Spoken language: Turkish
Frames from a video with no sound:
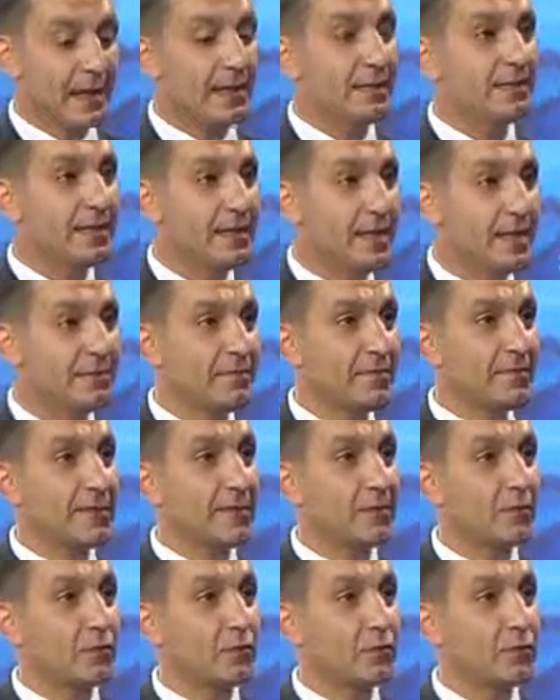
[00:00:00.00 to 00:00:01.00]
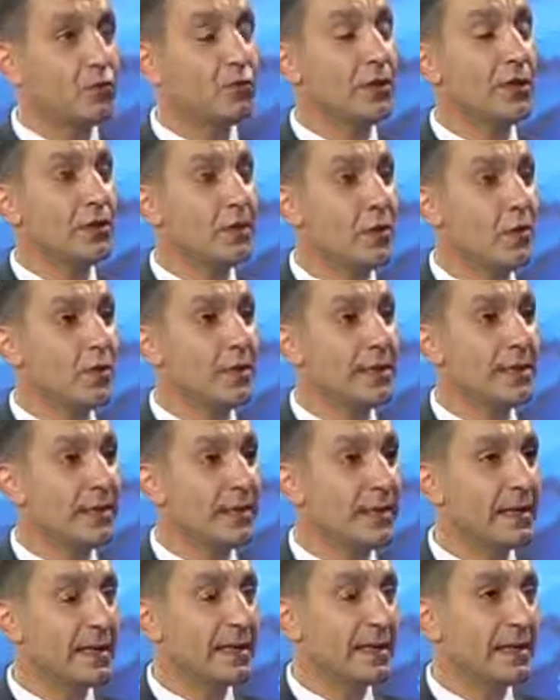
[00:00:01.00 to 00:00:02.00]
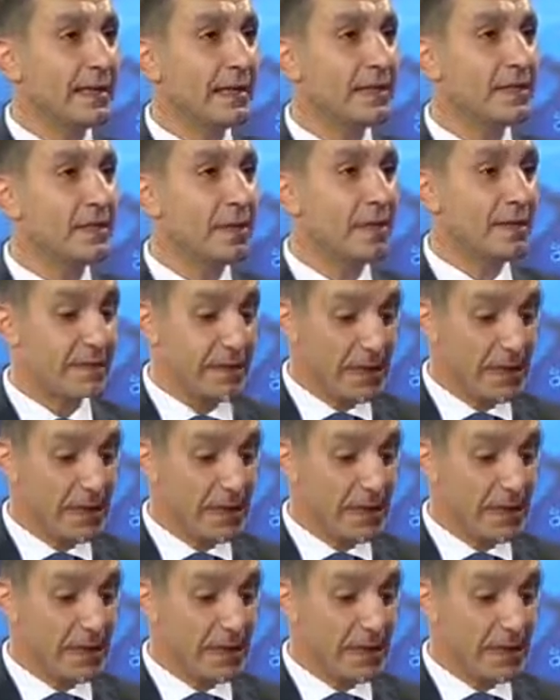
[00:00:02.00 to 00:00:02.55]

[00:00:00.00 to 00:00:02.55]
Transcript: Haziran ve Temmuz. Bunları görmeden harekete geçemez.